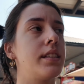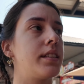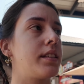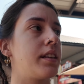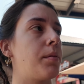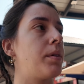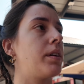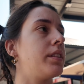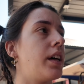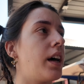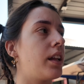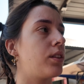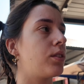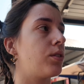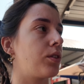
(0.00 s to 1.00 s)
stiamo
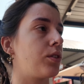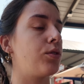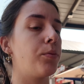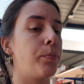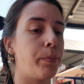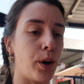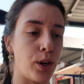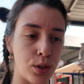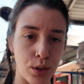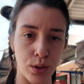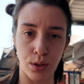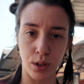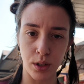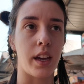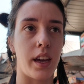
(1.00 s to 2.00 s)
andando in un
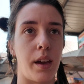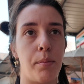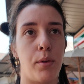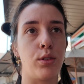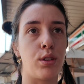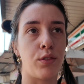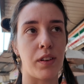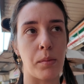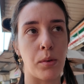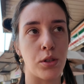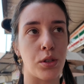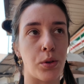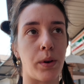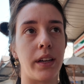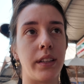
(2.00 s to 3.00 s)
posto che è molto
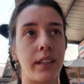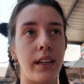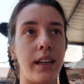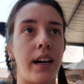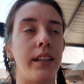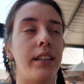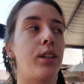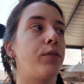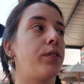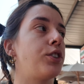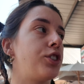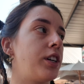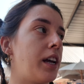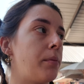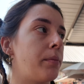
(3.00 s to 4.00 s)
famoso qua in Thailandia dove
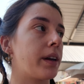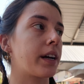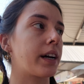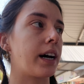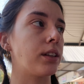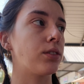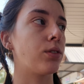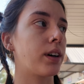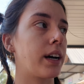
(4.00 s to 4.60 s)
c'è il mercato